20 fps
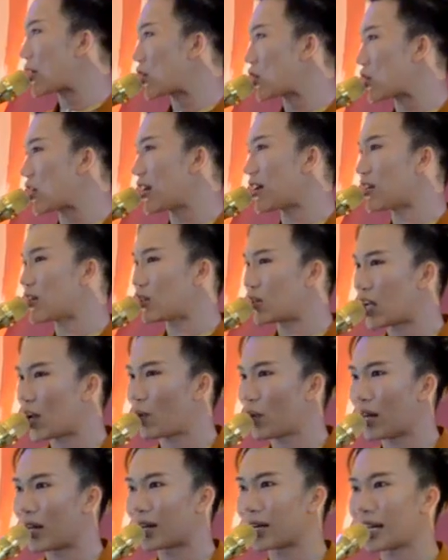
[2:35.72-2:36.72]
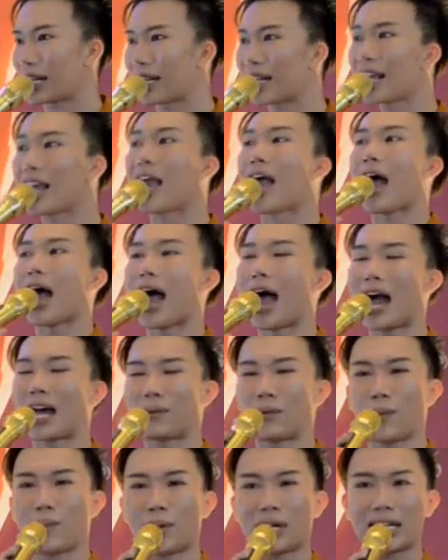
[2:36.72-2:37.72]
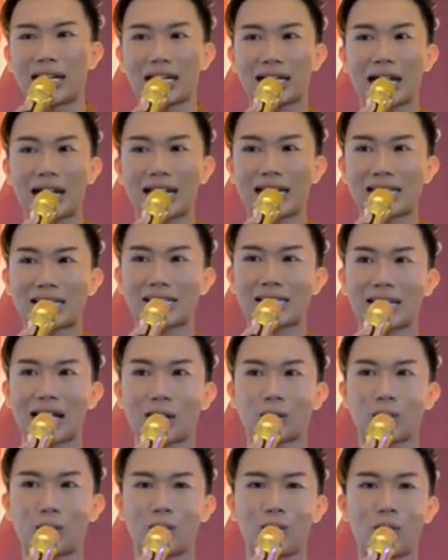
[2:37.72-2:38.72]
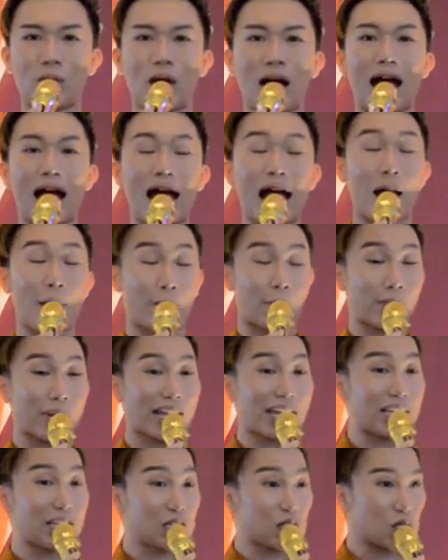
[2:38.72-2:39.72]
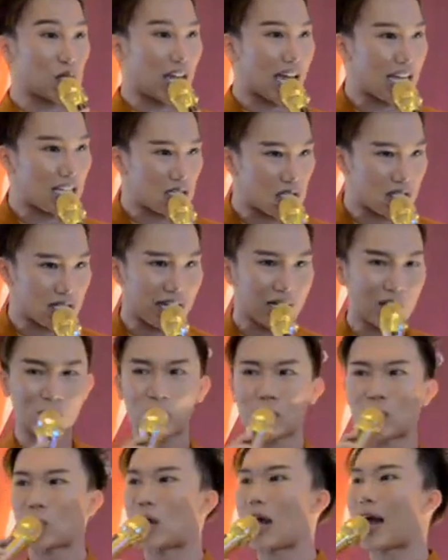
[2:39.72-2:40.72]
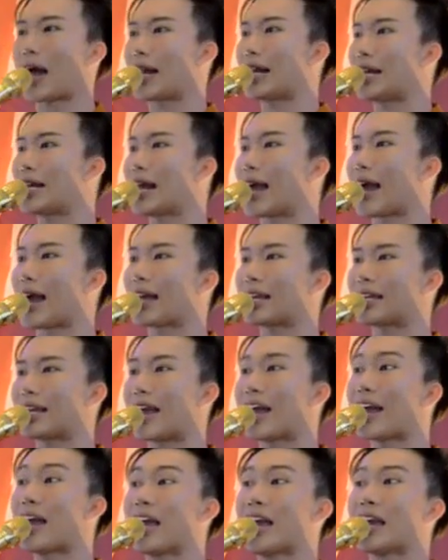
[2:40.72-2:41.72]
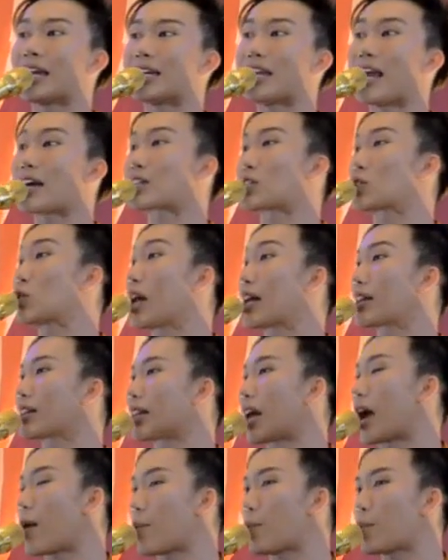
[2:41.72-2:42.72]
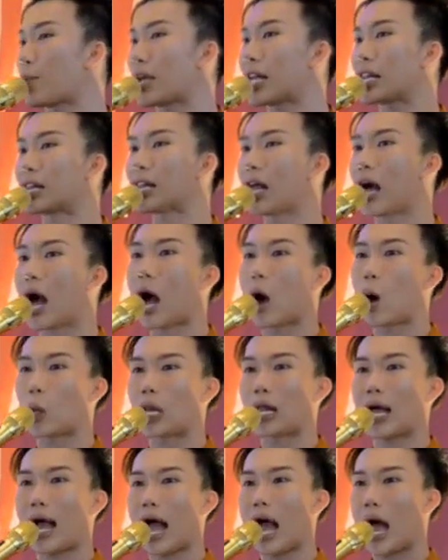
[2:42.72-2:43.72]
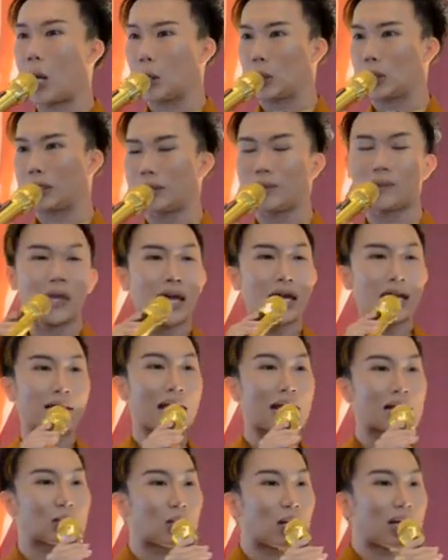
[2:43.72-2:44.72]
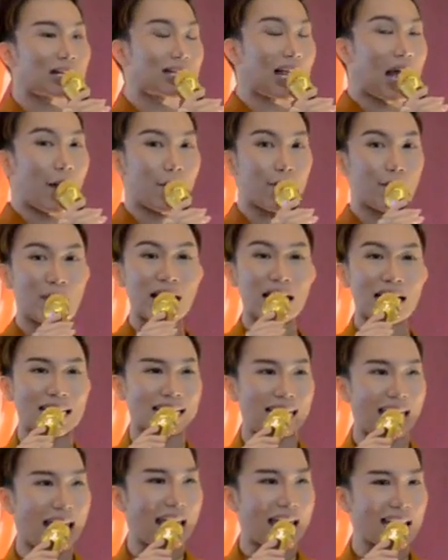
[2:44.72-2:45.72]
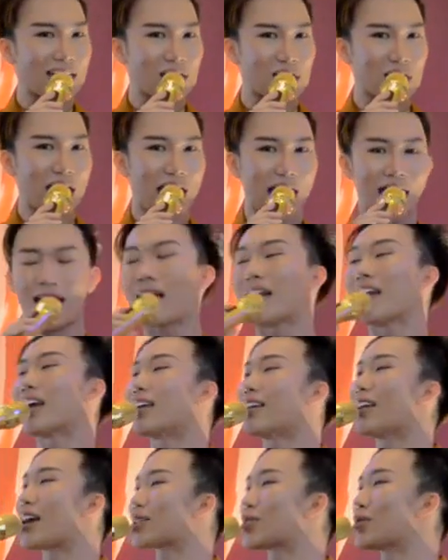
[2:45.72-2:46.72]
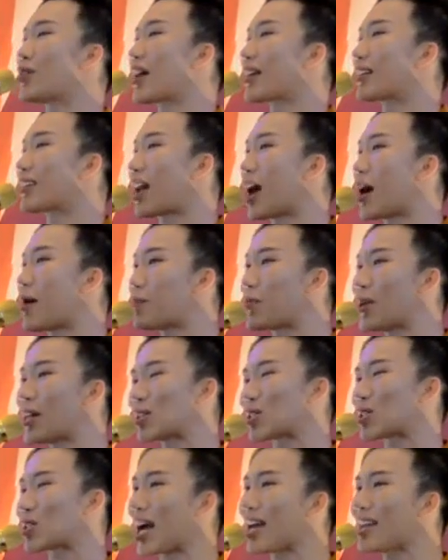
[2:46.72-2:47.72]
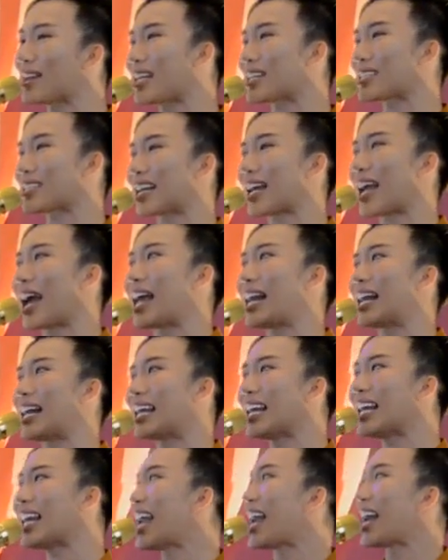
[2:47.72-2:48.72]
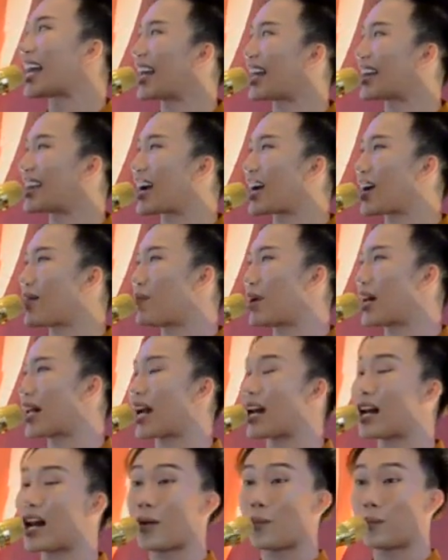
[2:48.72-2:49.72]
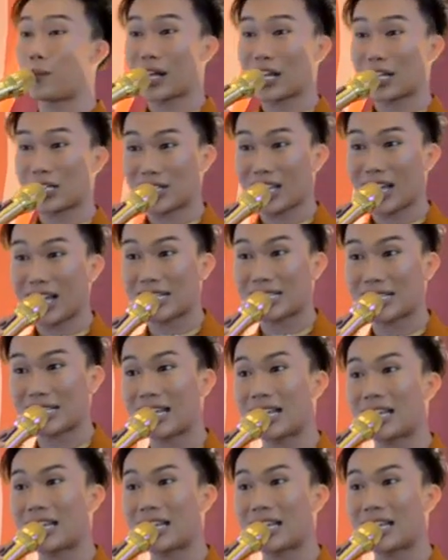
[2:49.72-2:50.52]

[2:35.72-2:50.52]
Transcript: Indonesia Jewelry akan memberikan satu buah appreciation untuk Anda ya yang sudah tampil all out, yang sudah tampil kece, yang sudah tampil cantik sekali. Kita akan berikan apresiasi